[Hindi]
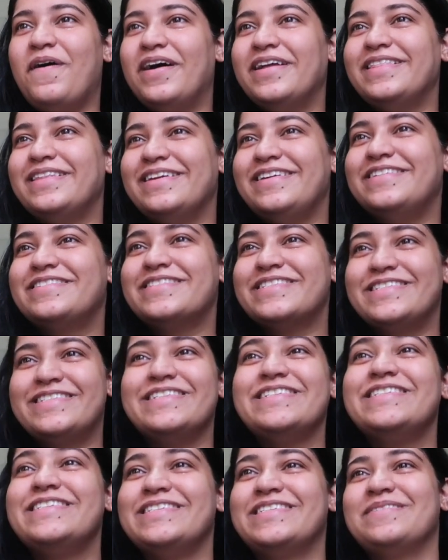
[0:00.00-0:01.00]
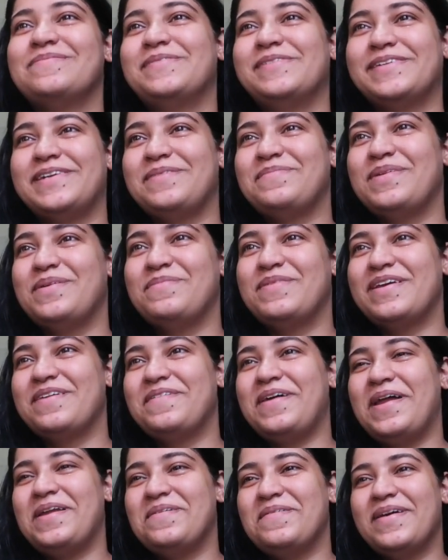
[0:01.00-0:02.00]
बहुत इंटरेस्टिंग चीज़ें बोल रहे हैं बेबी
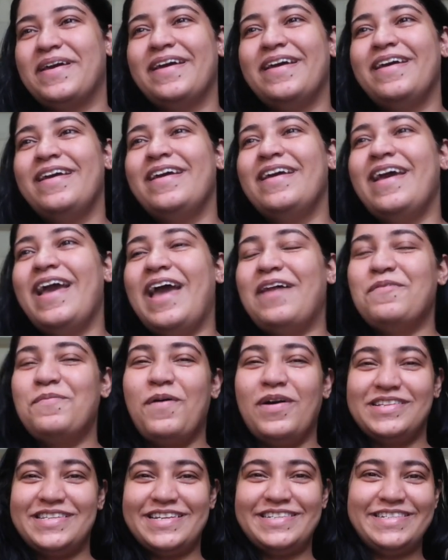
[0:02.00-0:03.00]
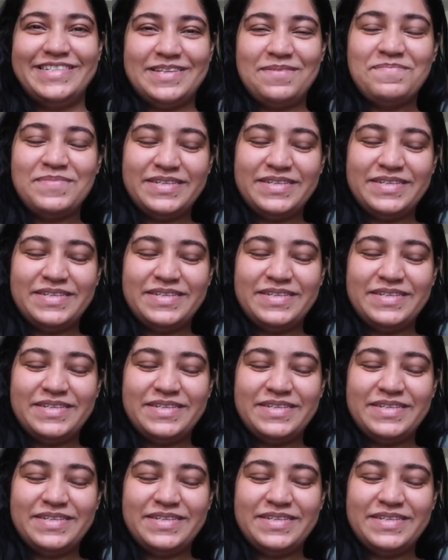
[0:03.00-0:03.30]
के बारे में एंड बहुत सारी चीज़ें